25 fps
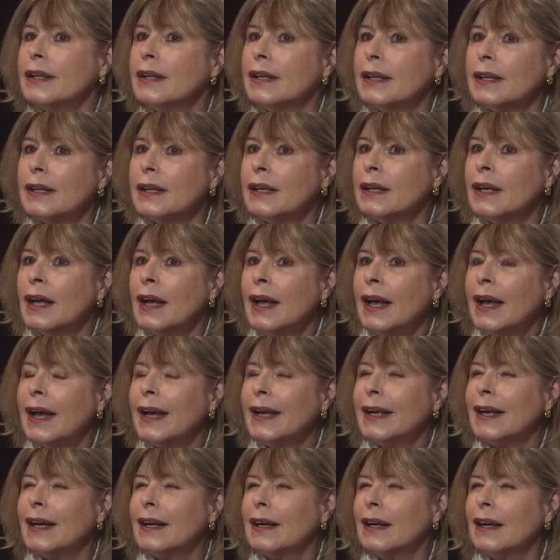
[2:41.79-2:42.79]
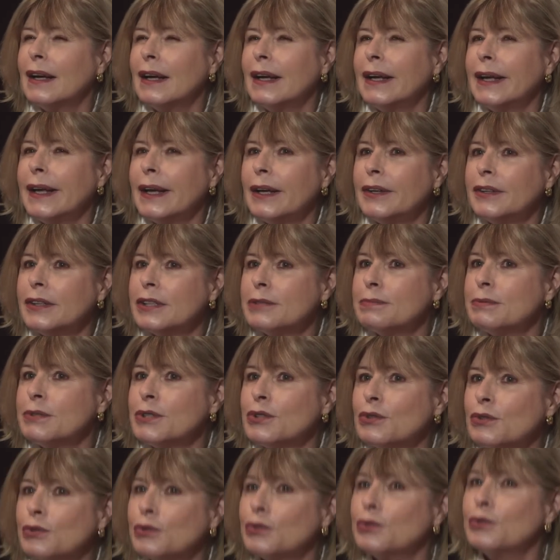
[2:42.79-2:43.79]
Et il y, a une
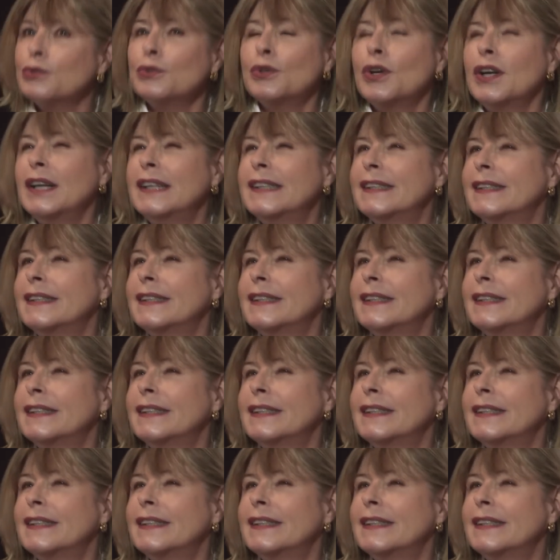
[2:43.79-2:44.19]
espèce de